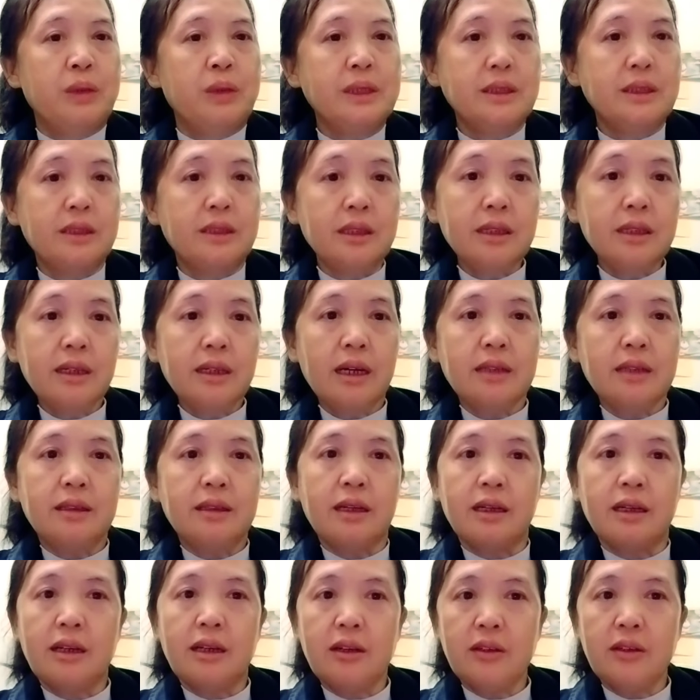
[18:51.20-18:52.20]
đi chứ hay
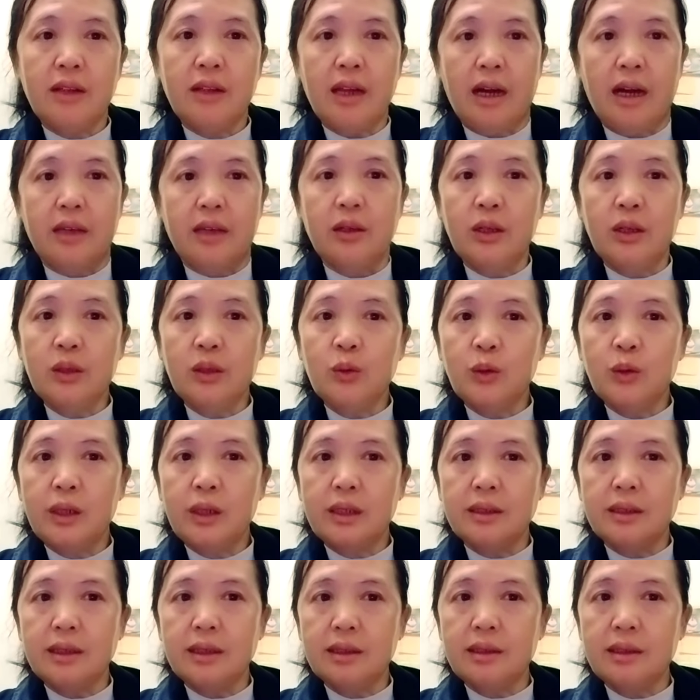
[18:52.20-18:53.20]
thì cái lại hay tôi
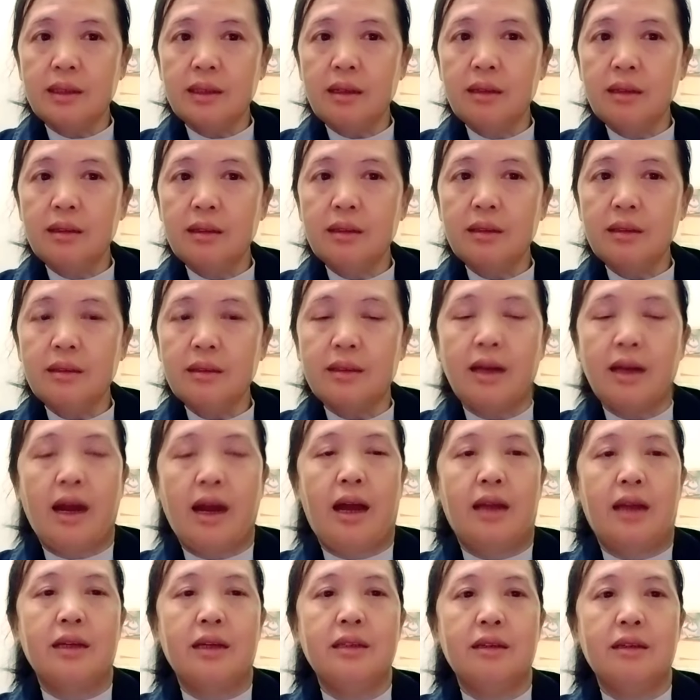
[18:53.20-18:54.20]
nên chứ
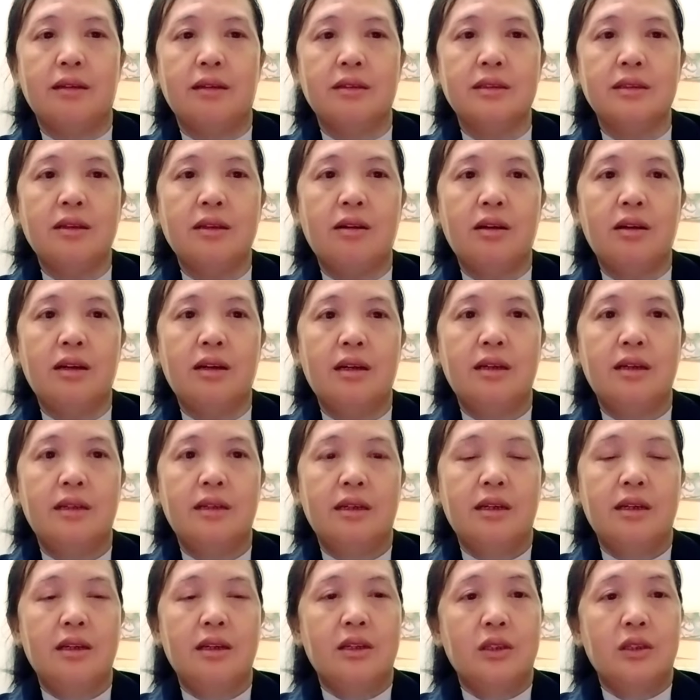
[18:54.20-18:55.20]
thả lên đó cho
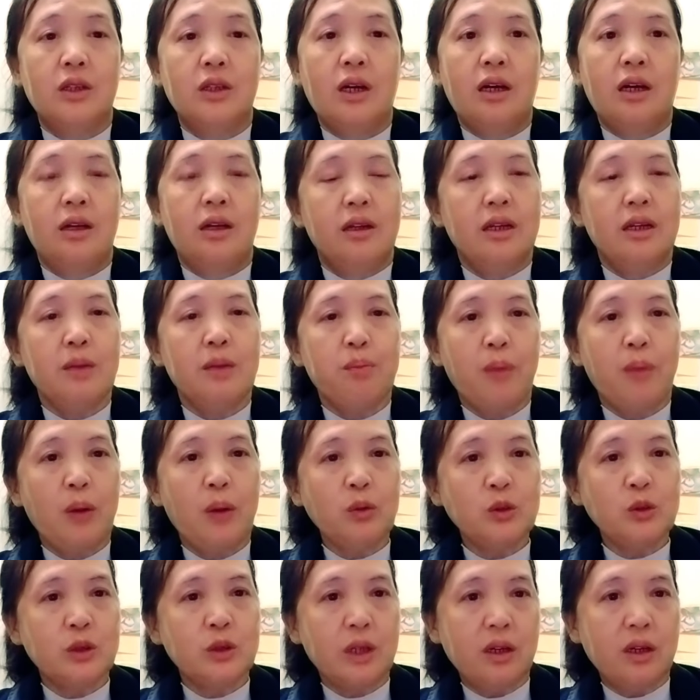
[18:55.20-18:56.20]
nên
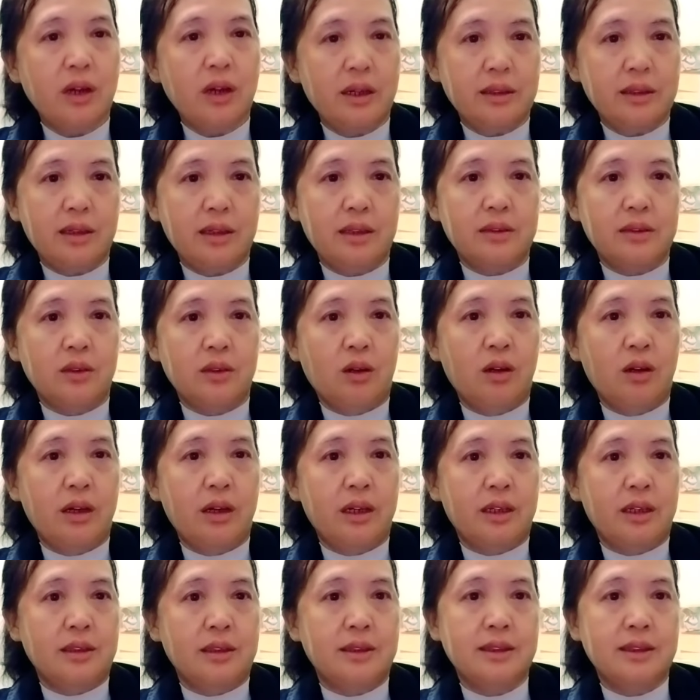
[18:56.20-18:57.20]
bao giờ hay để cho
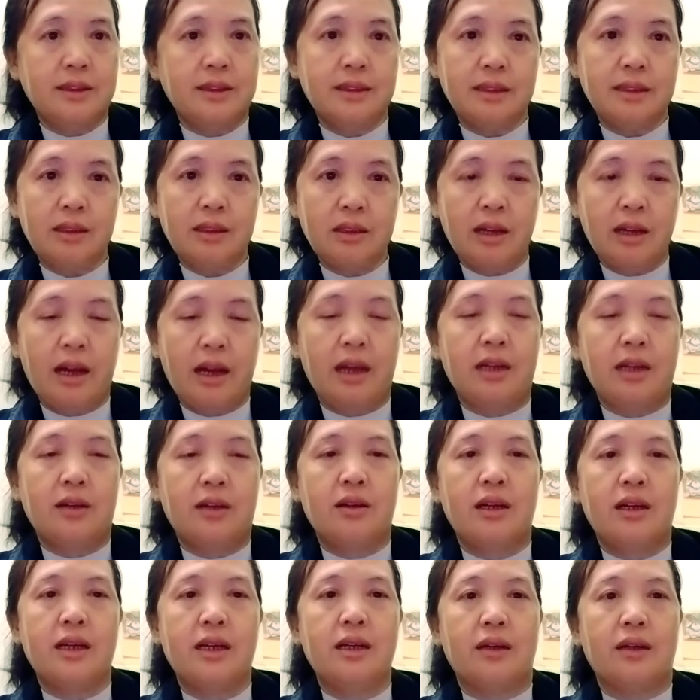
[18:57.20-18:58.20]
ấy chứ chứ hay
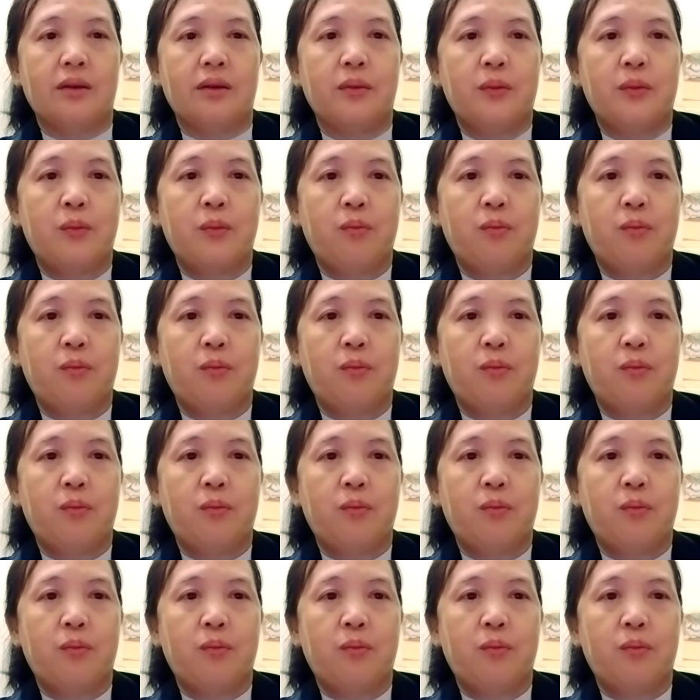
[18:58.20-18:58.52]
nó nè